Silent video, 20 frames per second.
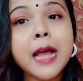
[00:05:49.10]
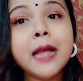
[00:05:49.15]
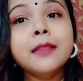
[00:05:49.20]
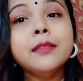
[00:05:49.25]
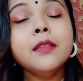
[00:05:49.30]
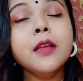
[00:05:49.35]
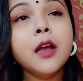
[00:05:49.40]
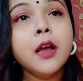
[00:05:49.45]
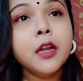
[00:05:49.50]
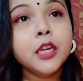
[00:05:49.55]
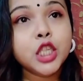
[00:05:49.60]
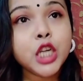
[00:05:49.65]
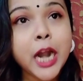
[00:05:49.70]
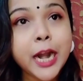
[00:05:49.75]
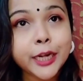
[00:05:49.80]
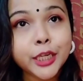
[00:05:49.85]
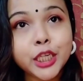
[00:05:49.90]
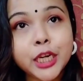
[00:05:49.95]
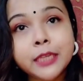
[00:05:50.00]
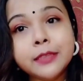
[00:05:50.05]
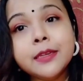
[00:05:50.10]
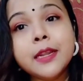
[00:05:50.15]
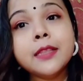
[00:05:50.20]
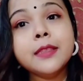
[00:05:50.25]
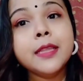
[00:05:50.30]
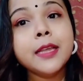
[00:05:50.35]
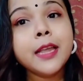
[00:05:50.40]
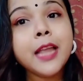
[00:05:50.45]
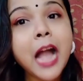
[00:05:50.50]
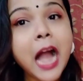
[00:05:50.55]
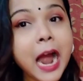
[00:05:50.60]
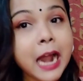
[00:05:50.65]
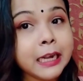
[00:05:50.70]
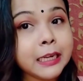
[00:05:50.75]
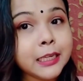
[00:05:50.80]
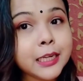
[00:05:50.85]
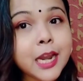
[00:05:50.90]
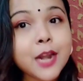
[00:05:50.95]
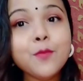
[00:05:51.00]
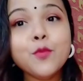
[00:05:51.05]
রাত সাড়ে সাতটার থেকে
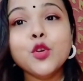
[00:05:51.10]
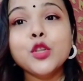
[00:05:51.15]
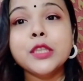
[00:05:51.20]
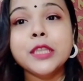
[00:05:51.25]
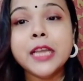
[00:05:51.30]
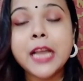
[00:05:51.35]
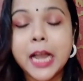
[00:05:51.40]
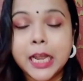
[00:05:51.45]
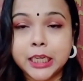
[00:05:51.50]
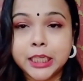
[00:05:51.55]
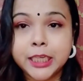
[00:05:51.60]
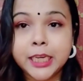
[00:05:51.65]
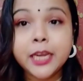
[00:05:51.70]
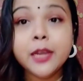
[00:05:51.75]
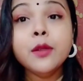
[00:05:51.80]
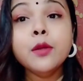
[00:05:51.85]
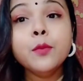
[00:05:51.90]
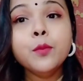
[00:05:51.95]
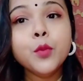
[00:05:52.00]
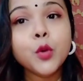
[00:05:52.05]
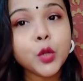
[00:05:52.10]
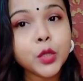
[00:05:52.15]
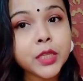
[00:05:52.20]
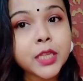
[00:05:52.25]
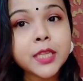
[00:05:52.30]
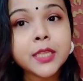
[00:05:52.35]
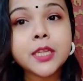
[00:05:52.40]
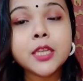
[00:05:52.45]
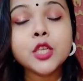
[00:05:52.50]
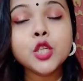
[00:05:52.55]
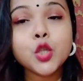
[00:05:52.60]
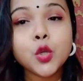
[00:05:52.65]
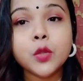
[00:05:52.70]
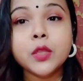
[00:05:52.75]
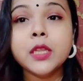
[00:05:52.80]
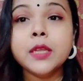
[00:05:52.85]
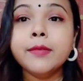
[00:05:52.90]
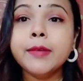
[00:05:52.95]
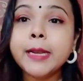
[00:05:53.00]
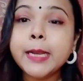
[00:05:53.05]
আটটার মধ্যে আসে প্রতিদিন
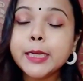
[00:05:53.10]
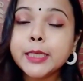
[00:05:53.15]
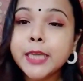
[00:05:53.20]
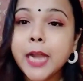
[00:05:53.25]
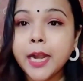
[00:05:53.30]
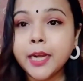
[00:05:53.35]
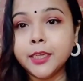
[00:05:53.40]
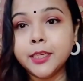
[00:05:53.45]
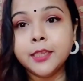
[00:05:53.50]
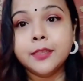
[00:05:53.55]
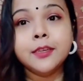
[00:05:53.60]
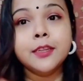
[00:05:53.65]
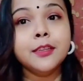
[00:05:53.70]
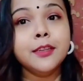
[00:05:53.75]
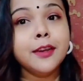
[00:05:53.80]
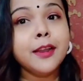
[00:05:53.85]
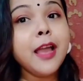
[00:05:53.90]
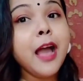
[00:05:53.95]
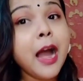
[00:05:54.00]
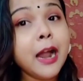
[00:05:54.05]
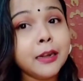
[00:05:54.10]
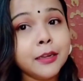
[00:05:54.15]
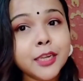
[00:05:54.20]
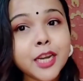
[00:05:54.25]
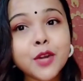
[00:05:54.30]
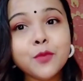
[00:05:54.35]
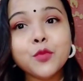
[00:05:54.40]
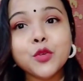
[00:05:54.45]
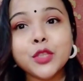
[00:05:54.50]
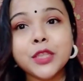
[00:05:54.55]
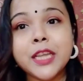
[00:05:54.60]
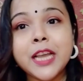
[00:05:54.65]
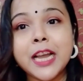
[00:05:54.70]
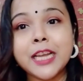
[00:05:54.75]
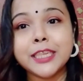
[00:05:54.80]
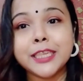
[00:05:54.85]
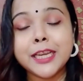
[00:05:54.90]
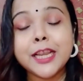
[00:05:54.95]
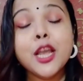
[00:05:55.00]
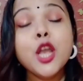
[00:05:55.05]
সন্ধেবেলা সাড়ে সাতটার থেকে আটটার মধ্যে
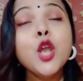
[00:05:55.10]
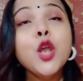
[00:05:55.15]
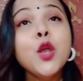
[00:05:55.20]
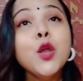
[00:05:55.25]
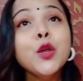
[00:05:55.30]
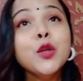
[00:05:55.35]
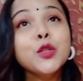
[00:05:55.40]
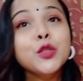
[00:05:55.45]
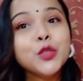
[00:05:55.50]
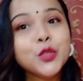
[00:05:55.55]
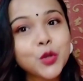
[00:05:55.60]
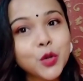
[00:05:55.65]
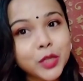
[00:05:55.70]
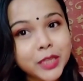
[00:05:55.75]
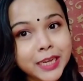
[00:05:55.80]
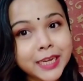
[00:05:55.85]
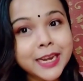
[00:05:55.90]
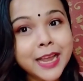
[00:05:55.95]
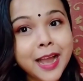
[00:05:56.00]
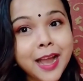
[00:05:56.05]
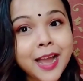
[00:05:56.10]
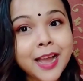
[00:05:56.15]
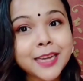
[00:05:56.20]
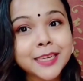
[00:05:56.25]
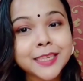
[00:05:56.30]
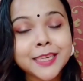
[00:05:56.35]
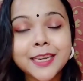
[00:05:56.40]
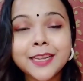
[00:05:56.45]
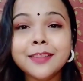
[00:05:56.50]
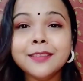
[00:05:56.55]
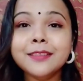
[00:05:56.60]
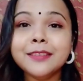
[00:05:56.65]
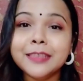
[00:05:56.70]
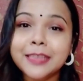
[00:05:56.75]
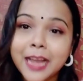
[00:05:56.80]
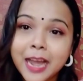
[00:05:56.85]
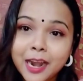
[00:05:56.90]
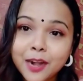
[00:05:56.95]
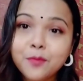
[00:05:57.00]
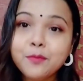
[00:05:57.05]
আসে যদি না আসে
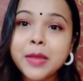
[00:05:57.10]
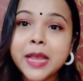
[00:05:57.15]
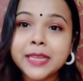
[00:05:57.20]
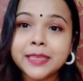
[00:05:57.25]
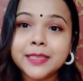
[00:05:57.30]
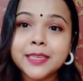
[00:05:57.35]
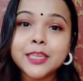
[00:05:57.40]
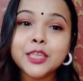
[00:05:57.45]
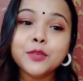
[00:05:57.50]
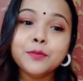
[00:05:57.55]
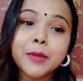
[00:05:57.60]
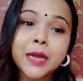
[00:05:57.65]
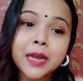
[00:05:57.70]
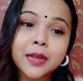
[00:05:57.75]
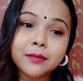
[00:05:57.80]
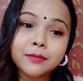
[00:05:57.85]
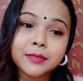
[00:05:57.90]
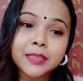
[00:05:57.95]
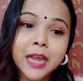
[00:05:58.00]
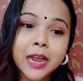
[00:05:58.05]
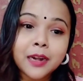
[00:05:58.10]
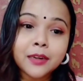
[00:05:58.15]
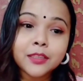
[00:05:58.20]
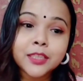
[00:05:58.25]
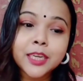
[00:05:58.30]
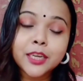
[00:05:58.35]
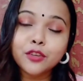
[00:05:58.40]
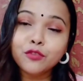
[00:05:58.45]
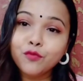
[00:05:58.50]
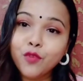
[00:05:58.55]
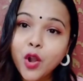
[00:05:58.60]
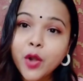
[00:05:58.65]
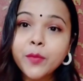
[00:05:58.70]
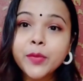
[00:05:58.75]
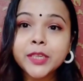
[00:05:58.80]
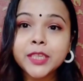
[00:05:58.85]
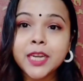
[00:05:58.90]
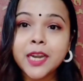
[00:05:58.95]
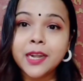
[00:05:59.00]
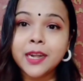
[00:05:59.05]
তার মেসেজ বা তার যে
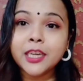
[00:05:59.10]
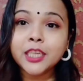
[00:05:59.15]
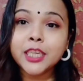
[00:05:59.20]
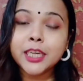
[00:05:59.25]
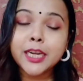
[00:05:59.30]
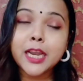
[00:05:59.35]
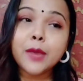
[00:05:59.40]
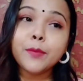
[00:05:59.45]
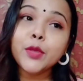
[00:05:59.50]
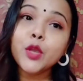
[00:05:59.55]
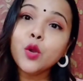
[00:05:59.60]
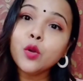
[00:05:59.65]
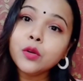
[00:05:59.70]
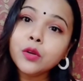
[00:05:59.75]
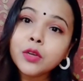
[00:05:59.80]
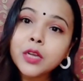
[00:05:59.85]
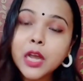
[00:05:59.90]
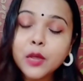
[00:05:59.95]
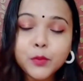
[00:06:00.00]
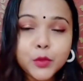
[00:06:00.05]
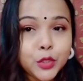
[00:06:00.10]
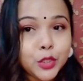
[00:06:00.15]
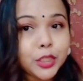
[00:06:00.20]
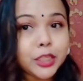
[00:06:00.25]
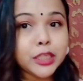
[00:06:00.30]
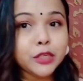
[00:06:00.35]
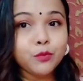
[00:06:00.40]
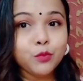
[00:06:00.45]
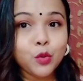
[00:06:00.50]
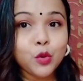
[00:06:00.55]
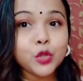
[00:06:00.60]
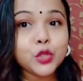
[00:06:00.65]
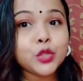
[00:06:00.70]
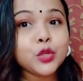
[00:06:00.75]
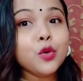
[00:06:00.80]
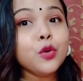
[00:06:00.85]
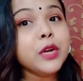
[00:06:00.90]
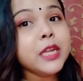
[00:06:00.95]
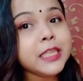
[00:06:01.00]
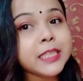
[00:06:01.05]
ইনফরমেশানটা সেটা আমি কোনো কমিউনিটি
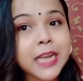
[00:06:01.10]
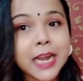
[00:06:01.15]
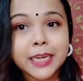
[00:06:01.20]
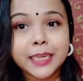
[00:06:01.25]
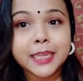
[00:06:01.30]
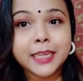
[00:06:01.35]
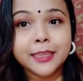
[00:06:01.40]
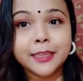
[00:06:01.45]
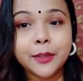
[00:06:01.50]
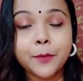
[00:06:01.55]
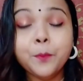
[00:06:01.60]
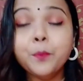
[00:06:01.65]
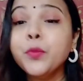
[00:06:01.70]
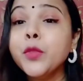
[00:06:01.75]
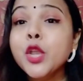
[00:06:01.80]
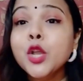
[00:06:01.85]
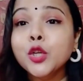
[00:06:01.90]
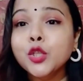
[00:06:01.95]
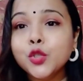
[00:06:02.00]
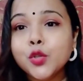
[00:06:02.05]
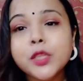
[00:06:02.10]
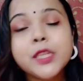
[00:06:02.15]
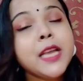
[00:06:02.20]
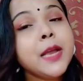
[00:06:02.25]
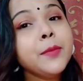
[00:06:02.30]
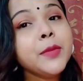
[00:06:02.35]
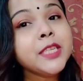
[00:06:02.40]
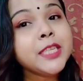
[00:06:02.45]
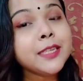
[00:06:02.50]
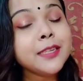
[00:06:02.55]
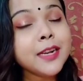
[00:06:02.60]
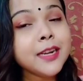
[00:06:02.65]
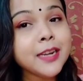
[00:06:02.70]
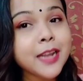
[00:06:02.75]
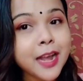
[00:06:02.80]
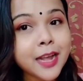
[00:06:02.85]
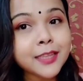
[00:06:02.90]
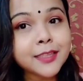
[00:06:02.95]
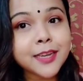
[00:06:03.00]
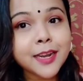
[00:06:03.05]
পোস্ট করে জানিয়ে দিই যদি আমি সেটা
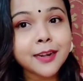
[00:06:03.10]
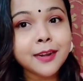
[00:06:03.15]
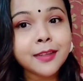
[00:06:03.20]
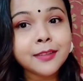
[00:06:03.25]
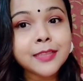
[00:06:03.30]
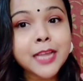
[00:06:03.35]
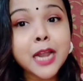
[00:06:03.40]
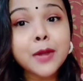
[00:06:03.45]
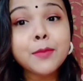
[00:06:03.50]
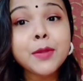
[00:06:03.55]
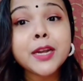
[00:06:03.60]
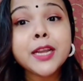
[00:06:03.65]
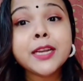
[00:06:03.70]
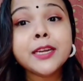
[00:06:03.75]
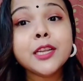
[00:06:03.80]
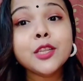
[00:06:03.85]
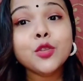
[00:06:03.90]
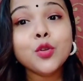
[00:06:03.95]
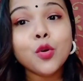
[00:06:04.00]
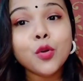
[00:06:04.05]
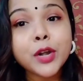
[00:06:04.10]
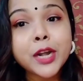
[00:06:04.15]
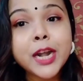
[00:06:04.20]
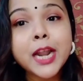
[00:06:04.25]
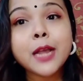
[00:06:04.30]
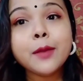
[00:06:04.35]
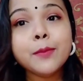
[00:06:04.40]
না জানাই তার মানে এটা ধরে